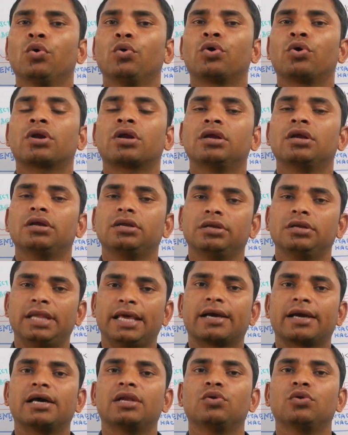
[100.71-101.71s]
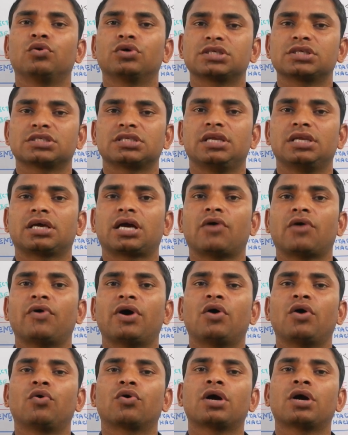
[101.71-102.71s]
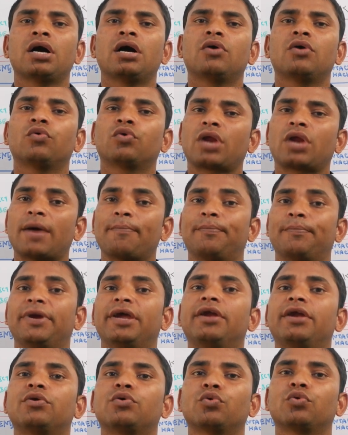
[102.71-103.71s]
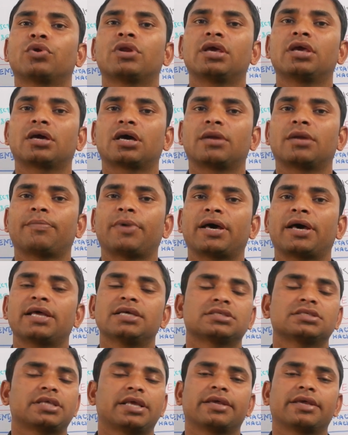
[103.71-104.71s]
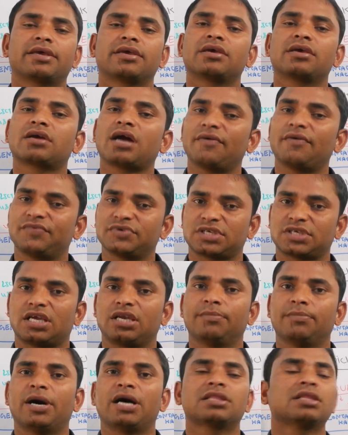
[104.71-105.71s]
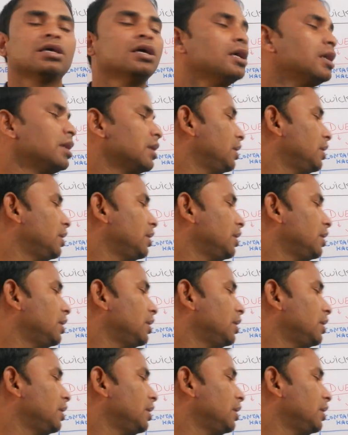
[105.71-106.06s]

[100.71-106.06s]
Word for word: और लेगल नोटिस लिखा हुआ होगा और आप पेड क्यों नहीं कर पा रहे इस तरीके की काफ़ी सारी बात